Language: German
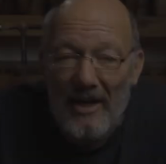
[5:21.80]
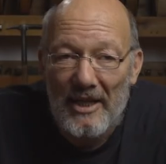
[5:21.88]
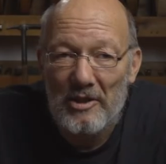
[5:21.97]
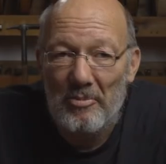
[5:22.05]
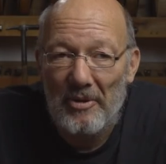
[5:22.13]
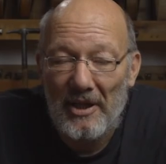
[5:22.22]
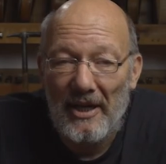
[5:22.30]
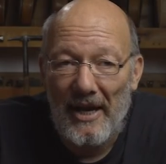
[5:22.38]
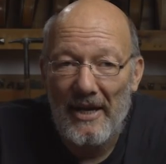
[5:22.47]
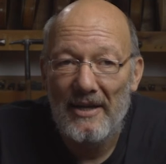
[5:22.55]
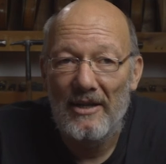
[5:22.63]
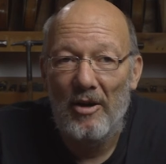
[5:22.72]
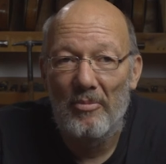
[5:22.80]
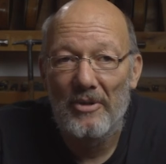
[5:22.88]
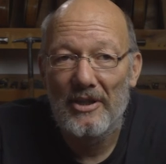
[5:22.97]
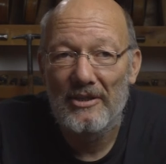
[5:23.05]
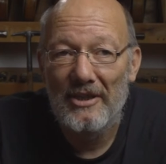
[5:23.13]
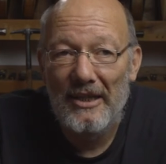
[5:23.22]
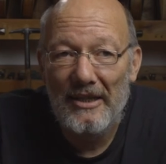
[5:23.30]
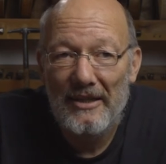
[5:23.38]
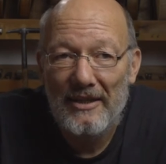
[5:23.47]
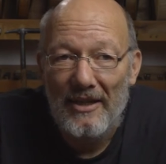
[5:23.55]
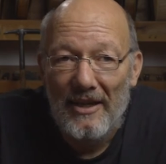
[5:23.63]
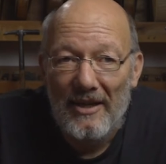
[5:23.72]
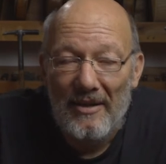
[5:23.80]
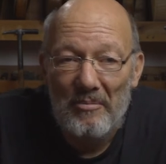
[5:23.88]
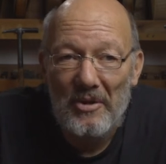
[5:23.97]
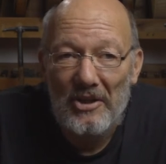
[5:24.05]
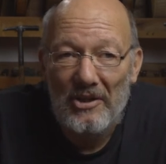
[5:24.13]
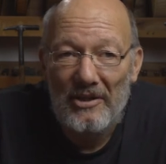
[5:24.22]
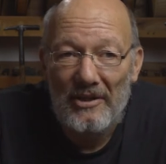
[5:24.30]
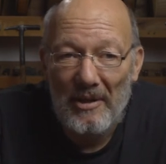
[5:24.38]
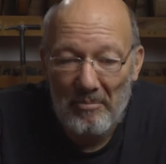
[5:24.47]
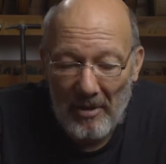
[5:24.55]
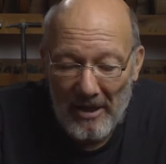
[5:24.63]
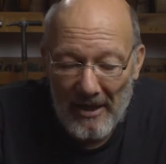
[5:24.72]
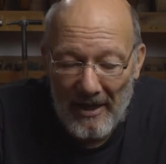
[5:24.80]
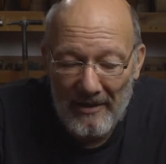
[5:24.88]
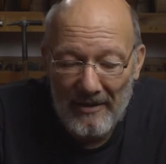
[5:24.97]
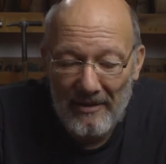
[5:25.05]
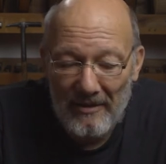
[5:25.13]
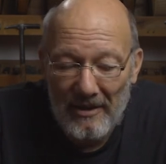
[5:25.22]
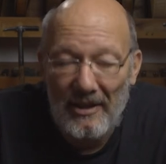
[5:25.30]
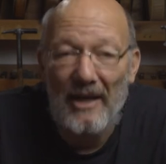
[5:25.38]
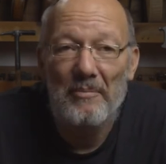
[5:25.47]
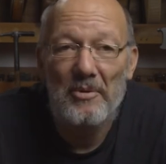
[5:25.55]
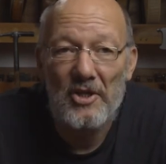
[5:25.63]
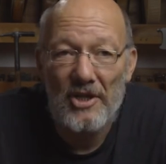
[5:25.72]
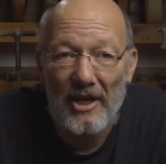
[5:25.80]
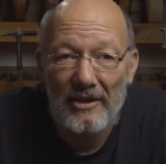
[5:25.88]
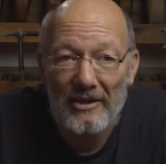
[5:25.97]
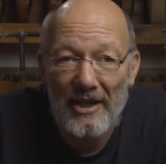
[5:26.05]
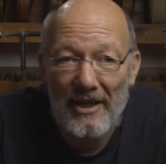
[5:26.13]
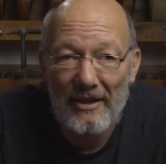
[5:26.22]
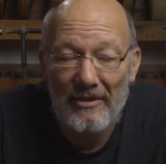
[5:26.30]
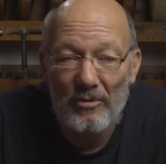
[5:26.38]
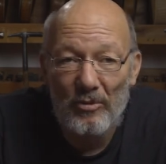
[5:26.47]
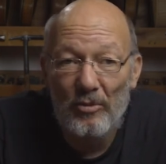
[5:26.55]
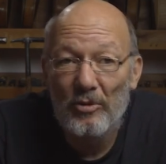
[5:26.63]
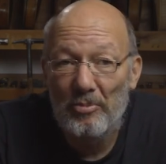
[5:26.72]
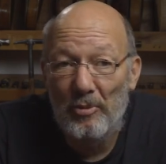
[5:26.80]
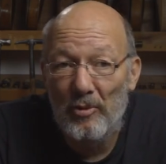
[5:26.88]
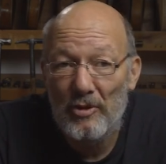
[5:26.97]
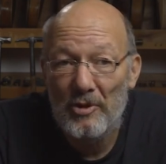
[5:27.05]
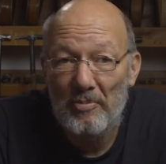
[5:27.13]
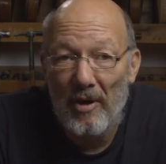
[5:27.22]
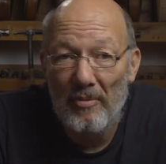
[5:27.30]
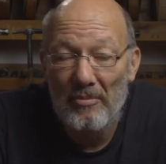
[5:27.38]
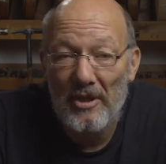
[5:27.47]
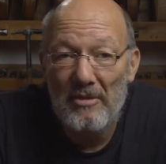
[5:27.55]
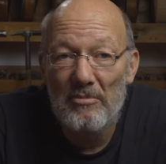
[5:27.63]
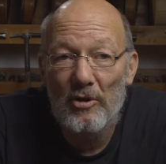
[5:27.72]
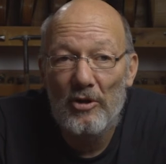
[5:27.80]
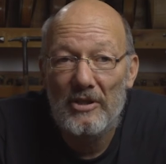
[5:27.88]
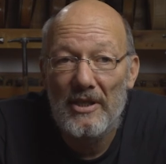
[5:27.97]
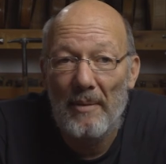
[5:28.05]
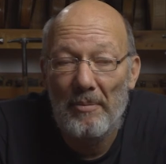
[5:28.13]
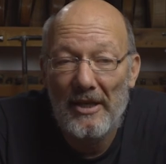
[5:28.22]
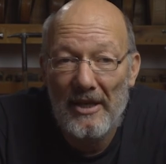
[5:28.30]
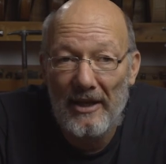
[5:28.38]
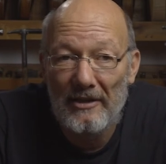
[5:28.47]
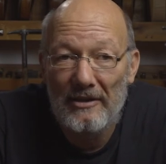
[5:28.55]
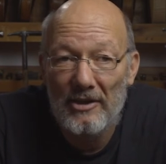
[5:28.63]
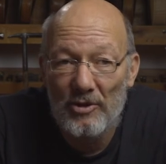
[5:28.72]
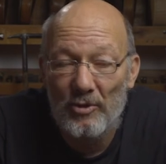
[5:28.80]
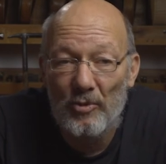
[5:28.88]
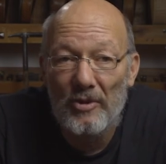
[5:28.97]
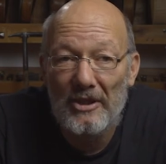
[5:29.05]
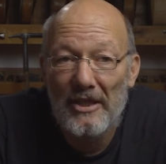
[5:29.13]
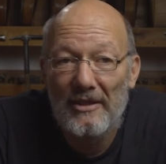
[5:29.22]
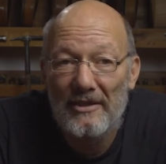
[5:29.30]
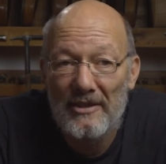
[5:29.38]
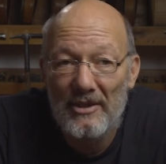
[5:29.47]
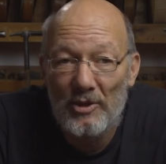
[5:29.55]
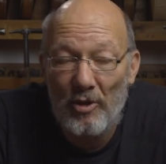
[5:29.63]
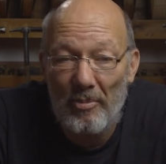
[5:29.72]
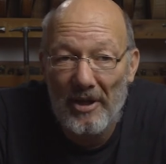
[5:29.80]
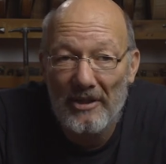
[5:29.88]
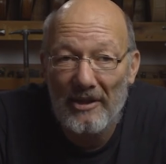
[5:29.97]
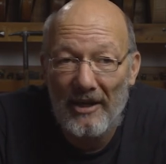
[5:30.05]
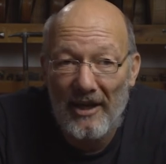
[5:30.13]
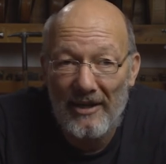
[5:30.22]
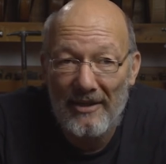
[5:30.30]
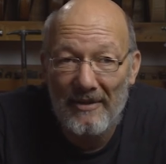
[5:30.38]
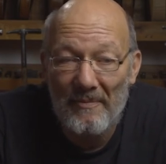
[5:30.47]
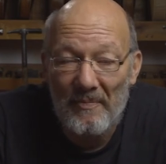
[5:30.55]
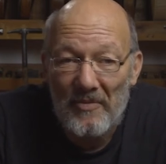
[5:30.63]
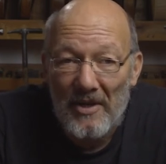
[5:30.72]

Also bei der Geigen kann man natürlich mit den brillanten Titanbestandteilen und Buchsbaum immer noch ein sehr brillantes und gut klingendes Instrument erreichen.